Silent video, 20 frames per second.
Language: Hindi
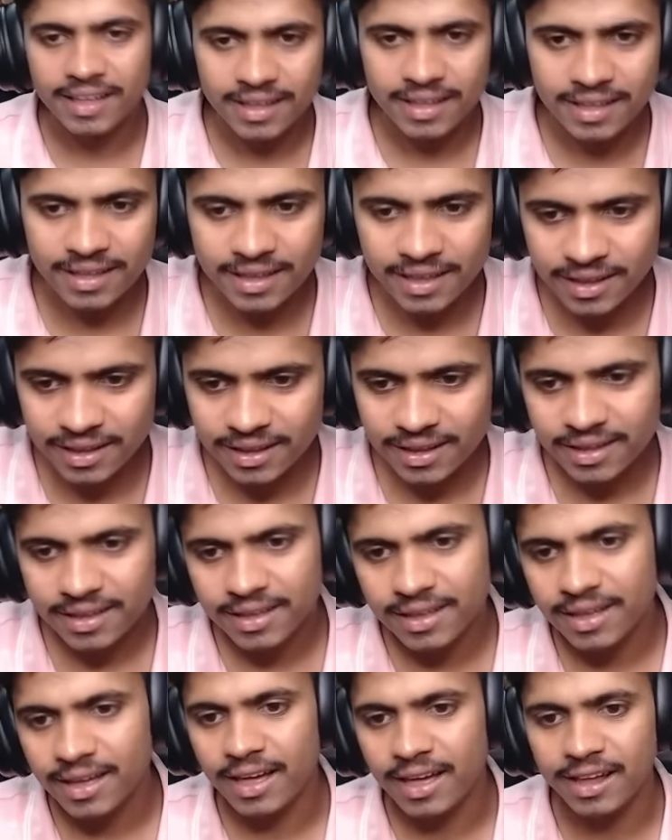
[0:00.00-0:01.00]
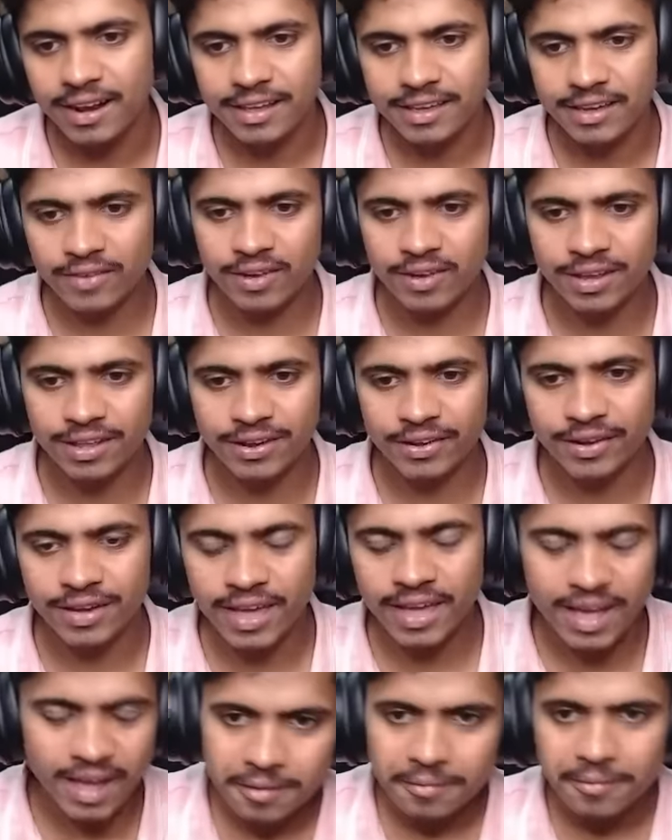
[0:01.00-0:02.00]
हम्म, ले रहे हो
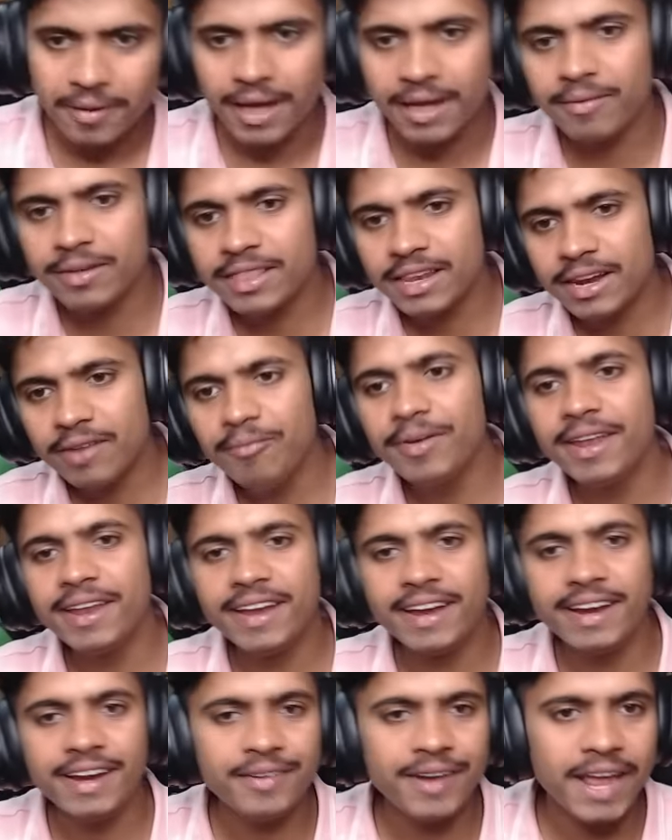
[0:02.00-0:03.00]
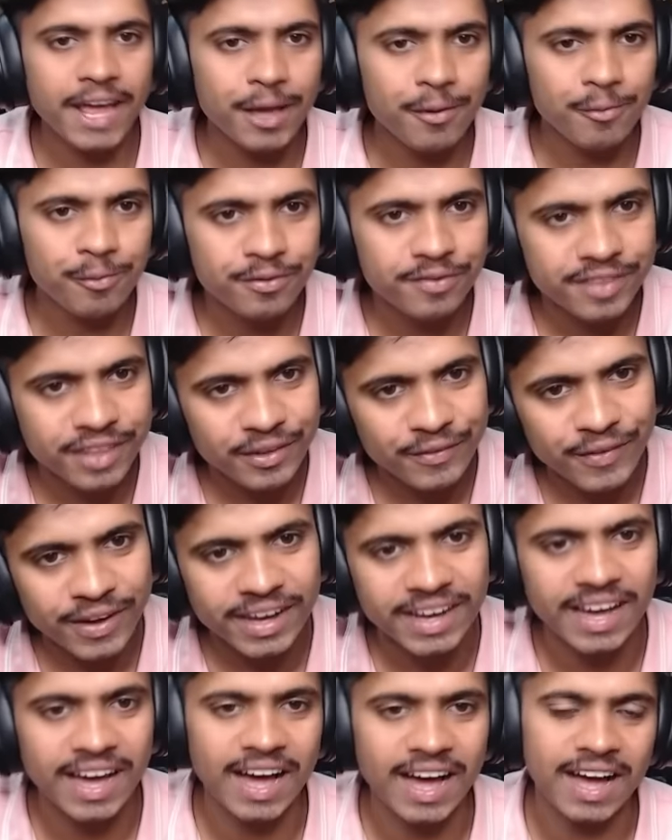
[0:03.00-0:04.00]
क्या मतलब मेरी गिल्ड मुझसे ही
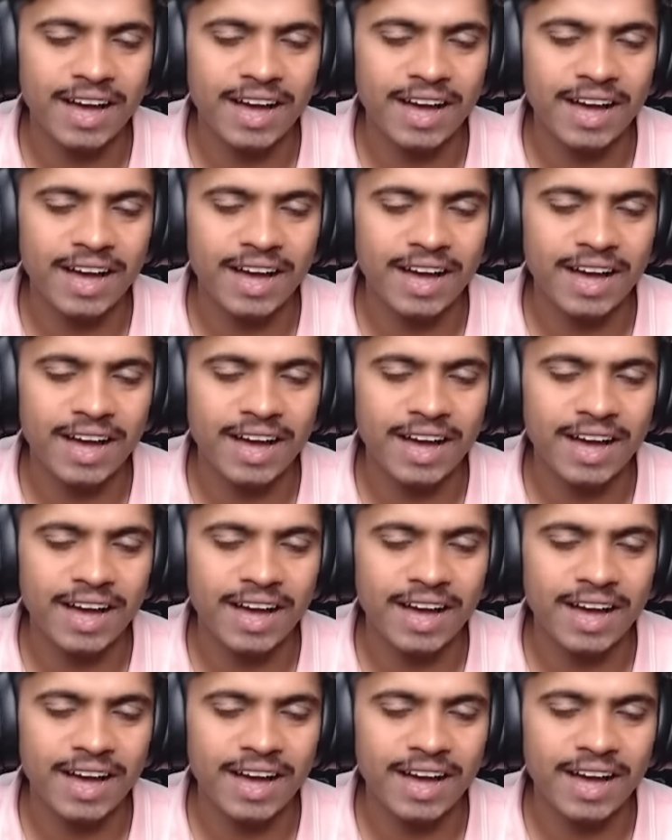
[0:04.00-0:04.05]
पंगा